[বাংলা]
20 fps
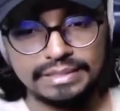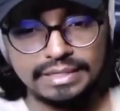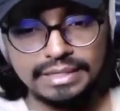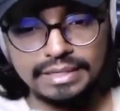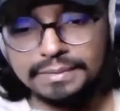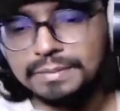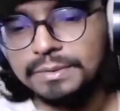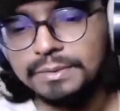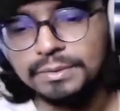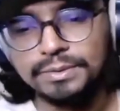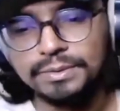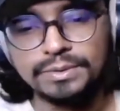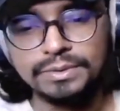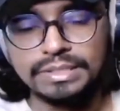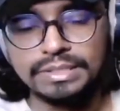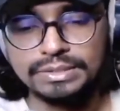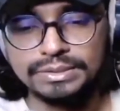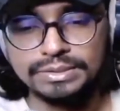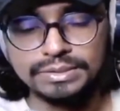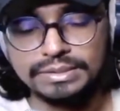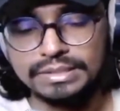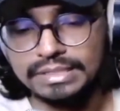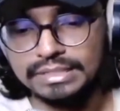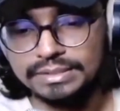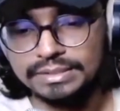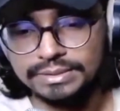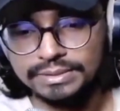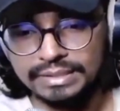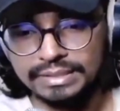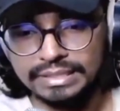আপনি অন্য কিছু
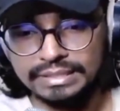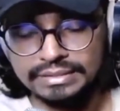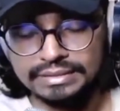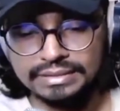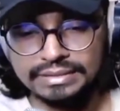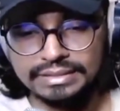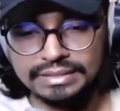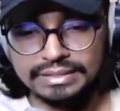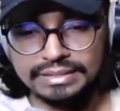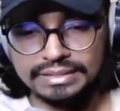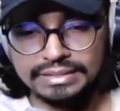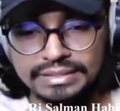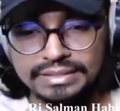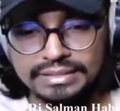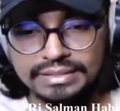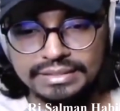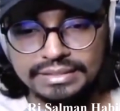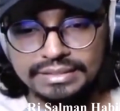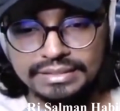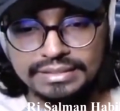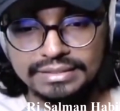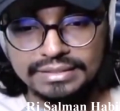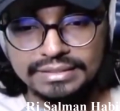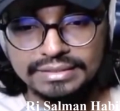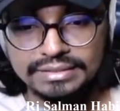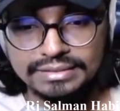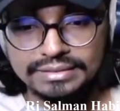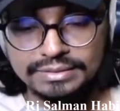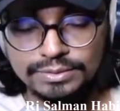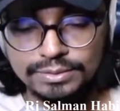ডিলিট করেন
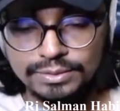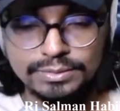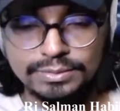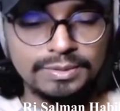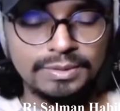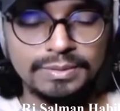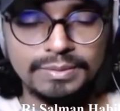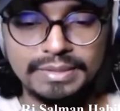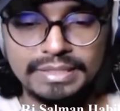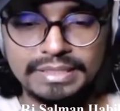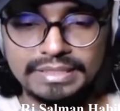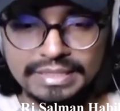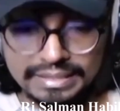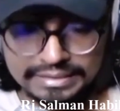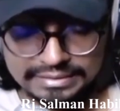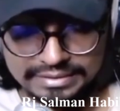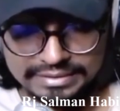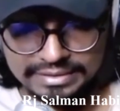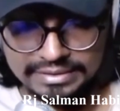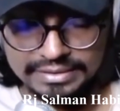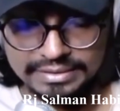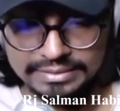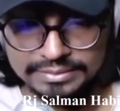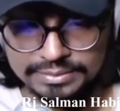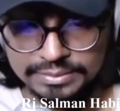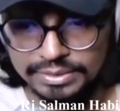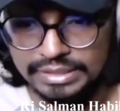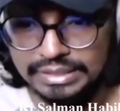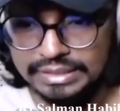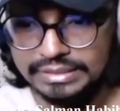তবু আমারে থাকতে
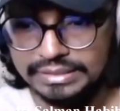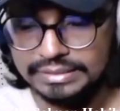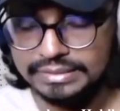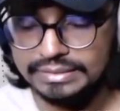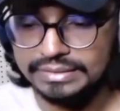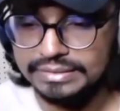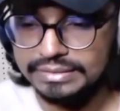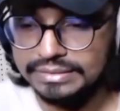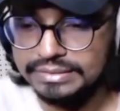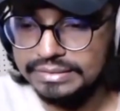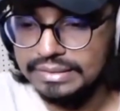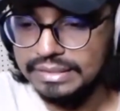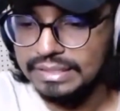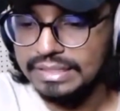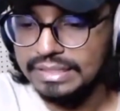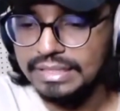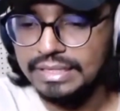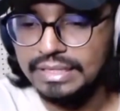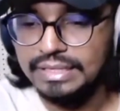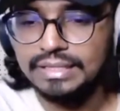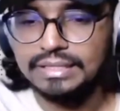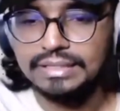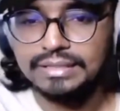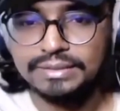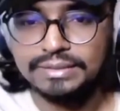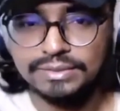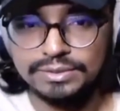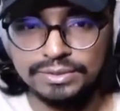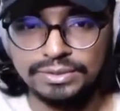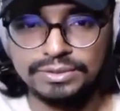দিন মনে
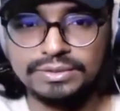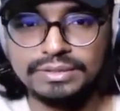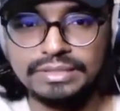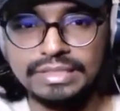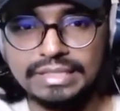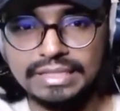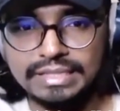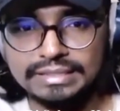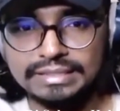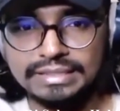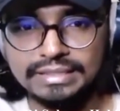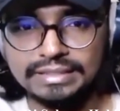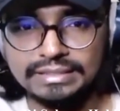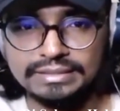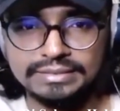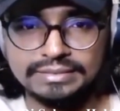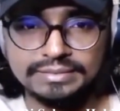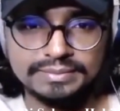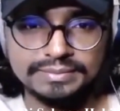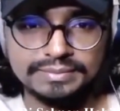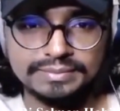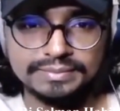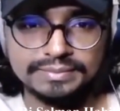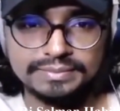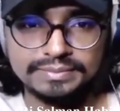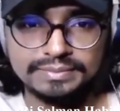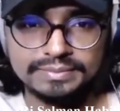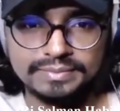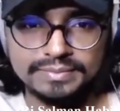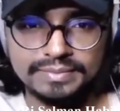যত্নে রাখেন
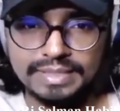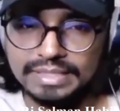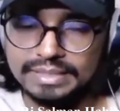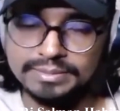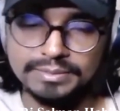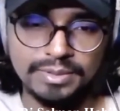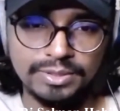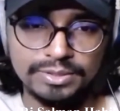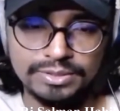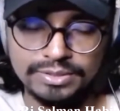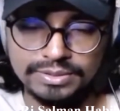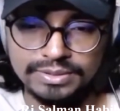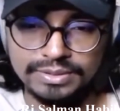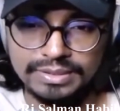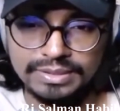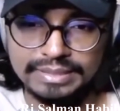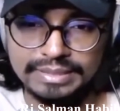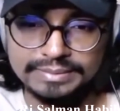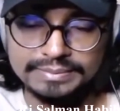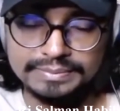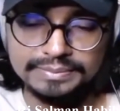কিংবা অচেতনে